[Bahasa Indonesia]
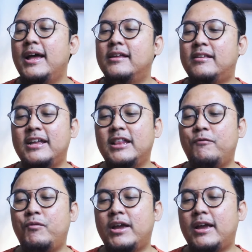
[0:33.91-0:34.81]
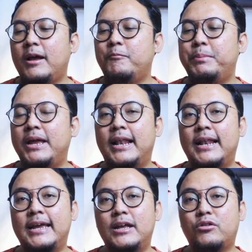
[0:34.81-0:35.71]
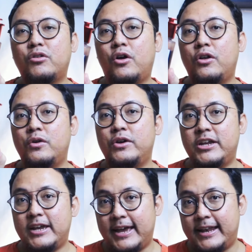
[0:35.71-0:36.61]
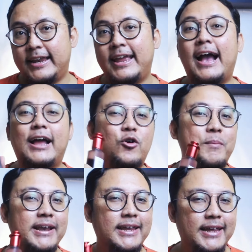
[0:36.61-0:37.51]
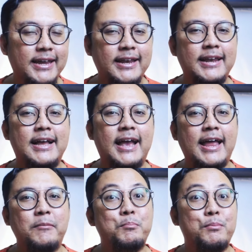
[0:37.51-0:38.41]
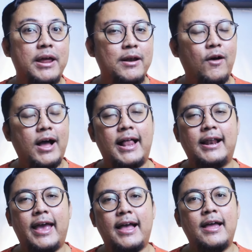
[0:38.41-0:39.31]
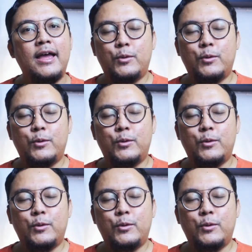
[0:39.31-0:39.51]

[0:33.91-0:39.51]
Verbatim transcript: Skintific Peeling Solution yang akan gue bandingin dengan brand lokal yang